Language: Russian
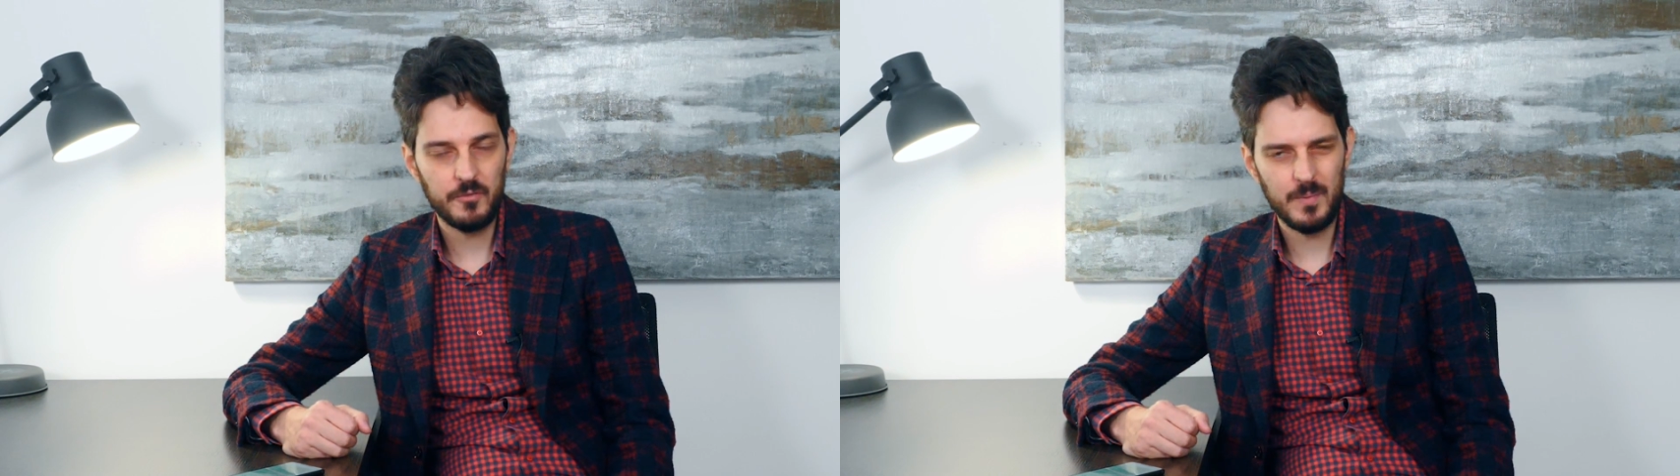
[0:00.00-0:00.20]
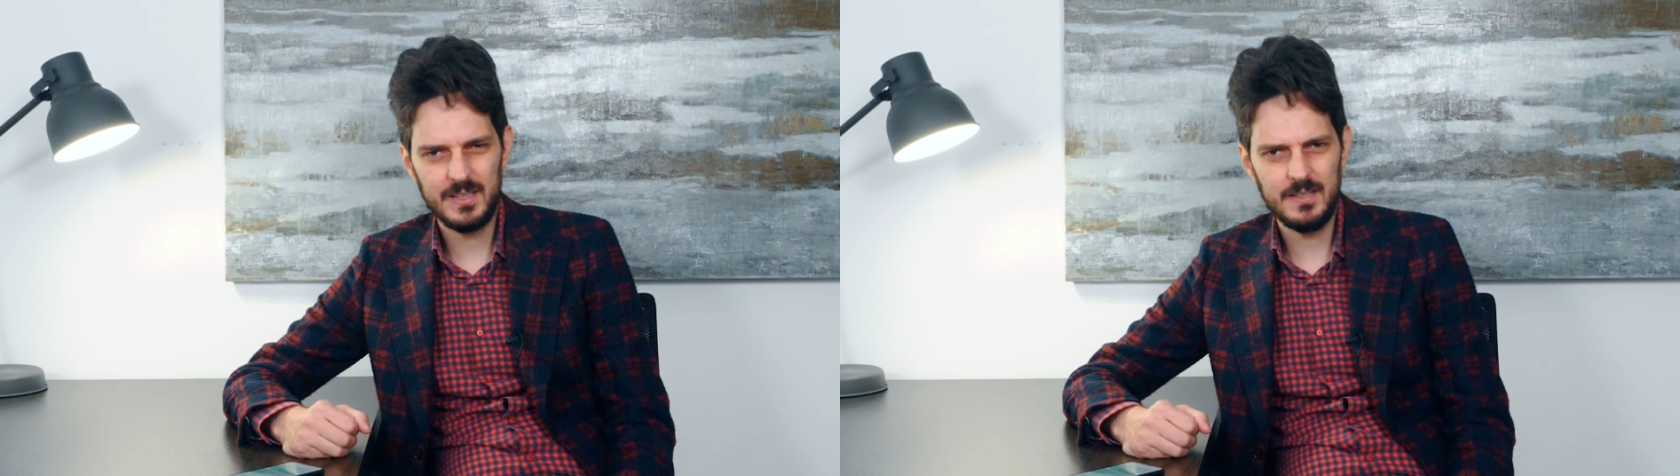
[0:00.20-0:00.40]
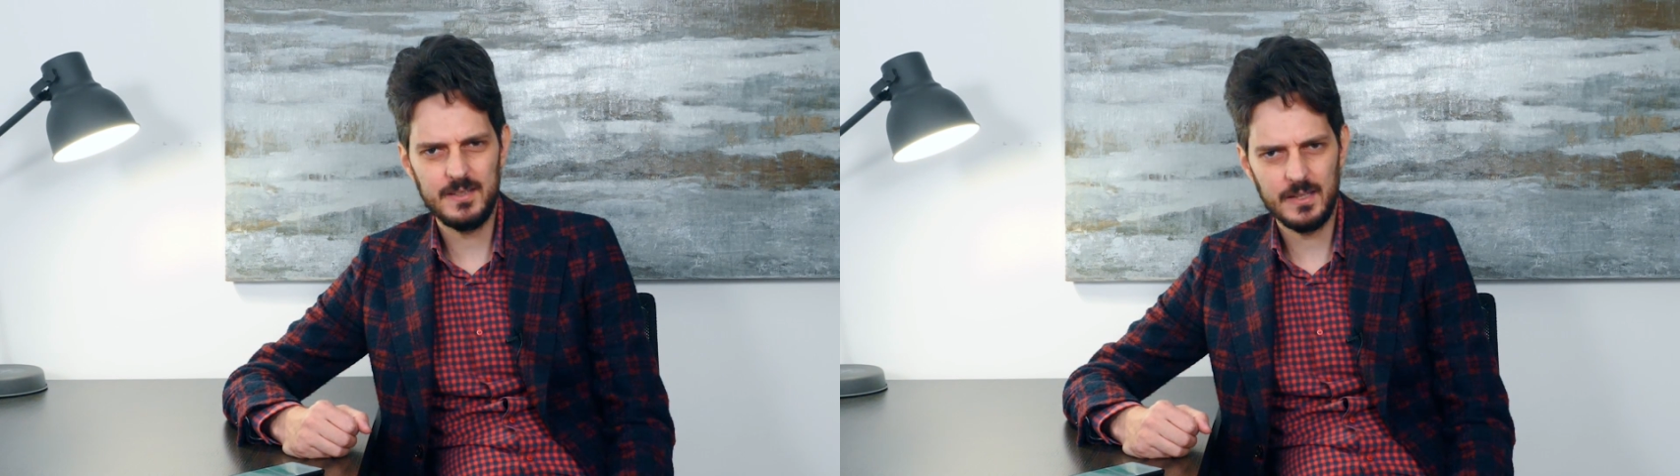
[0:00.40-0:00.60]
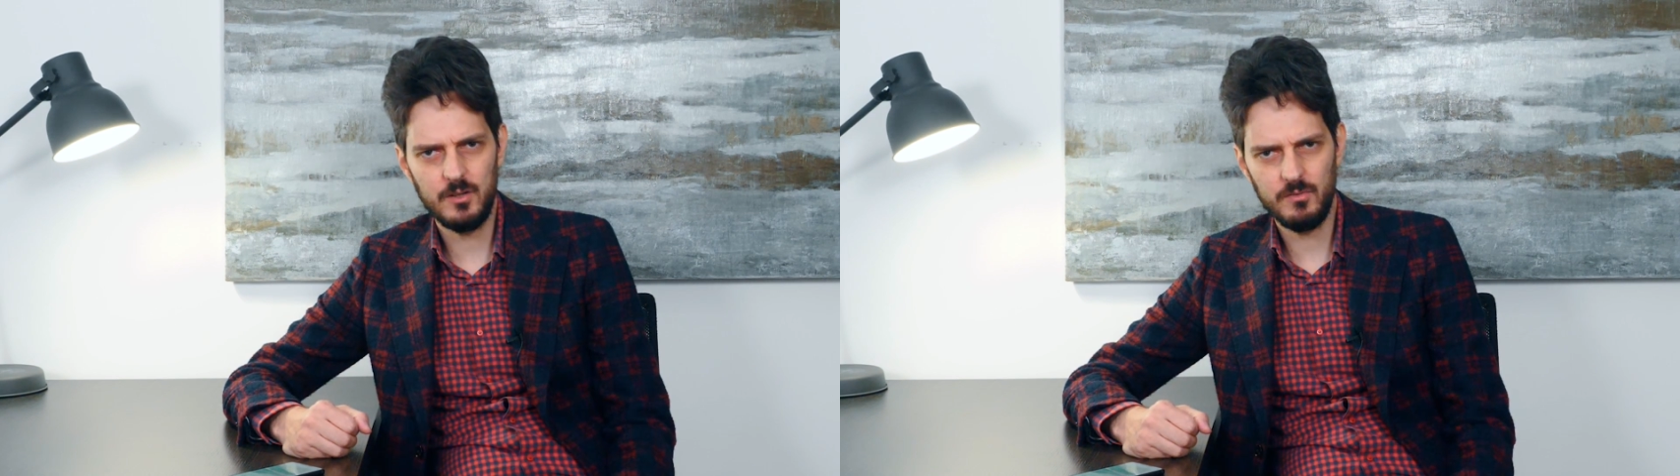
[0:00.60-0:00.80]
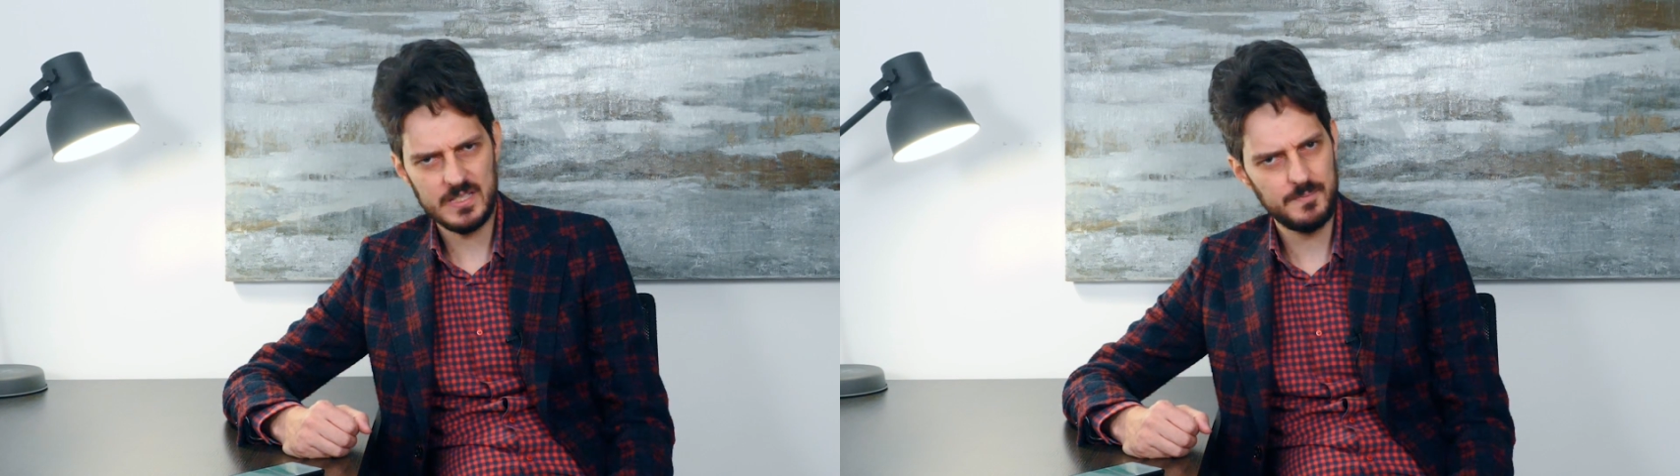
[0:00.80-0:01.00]
посмотрите, нет
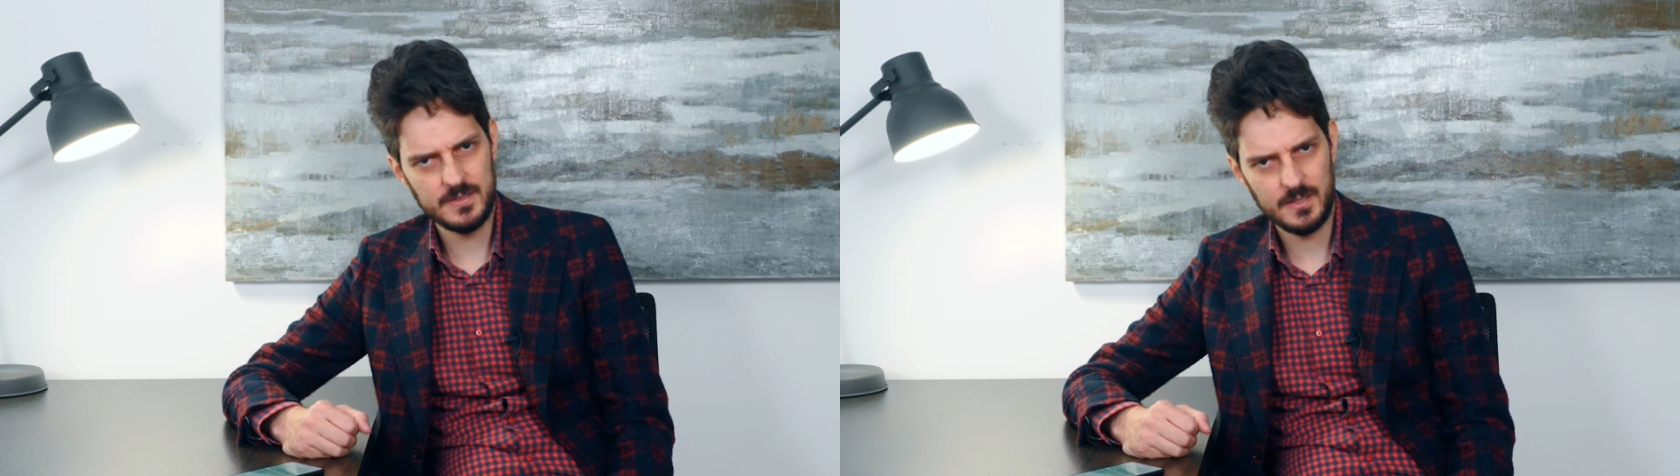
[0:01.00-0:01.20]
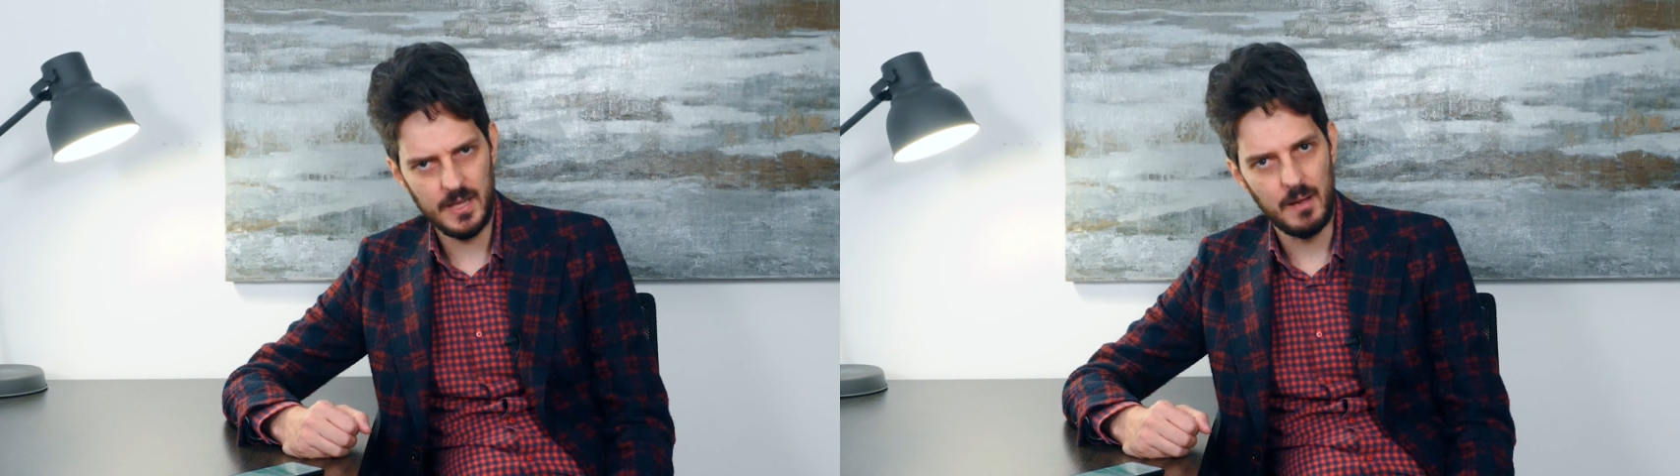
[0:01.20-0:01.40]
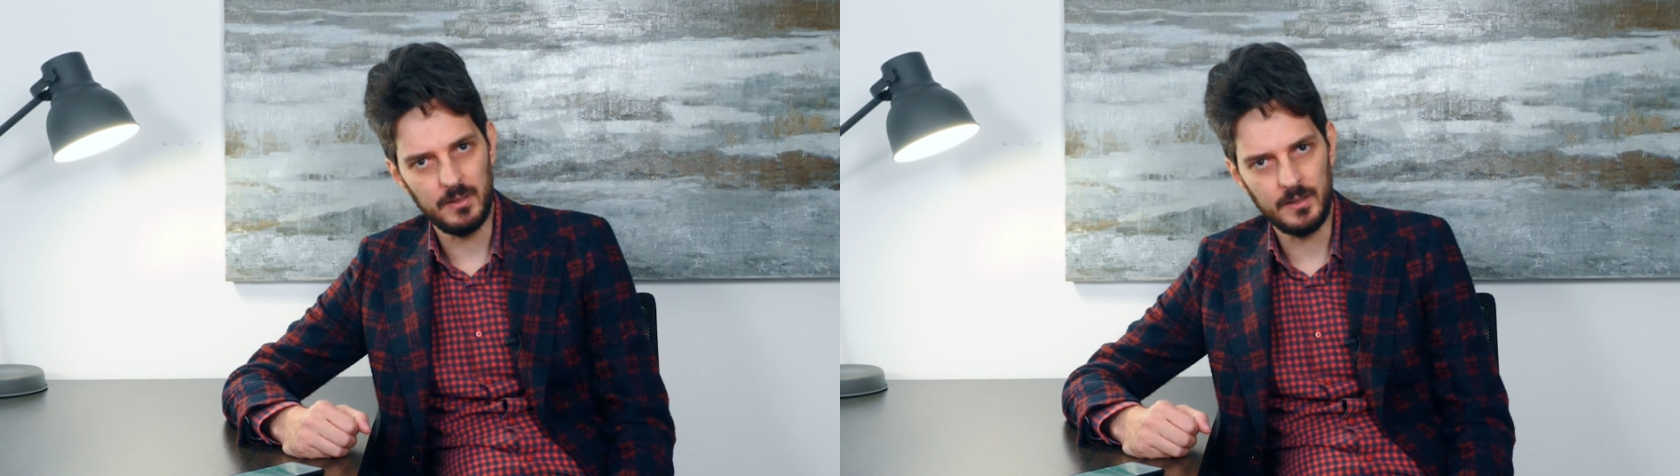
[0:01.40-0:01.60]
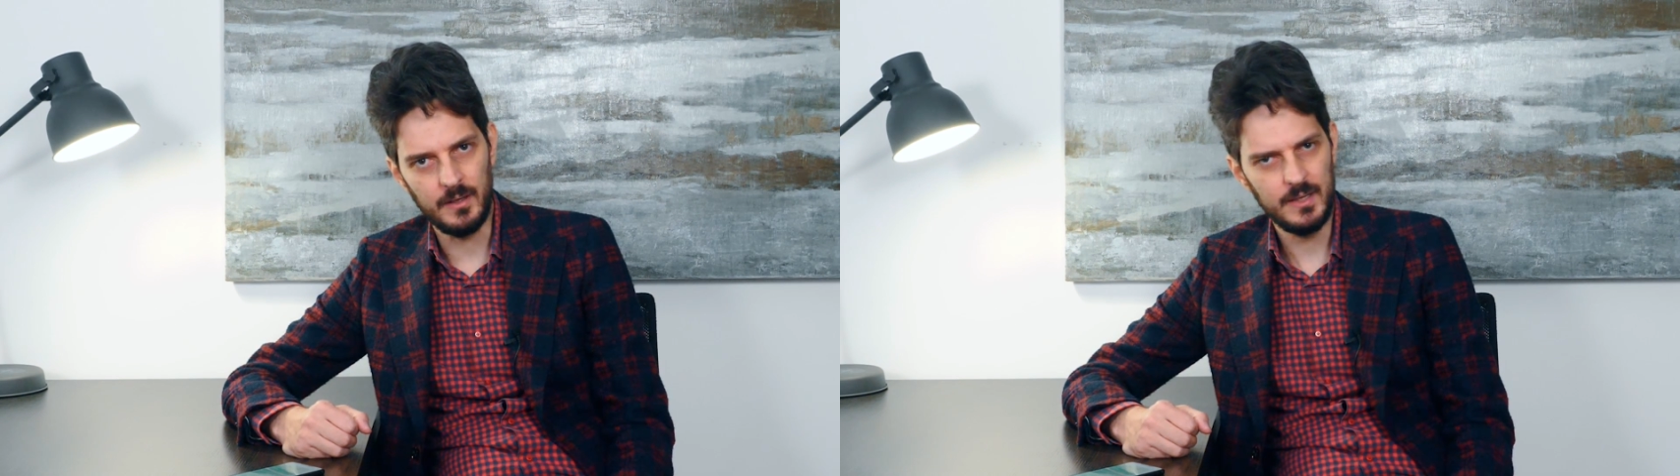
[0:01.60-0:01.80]
ли у вас списка яблока.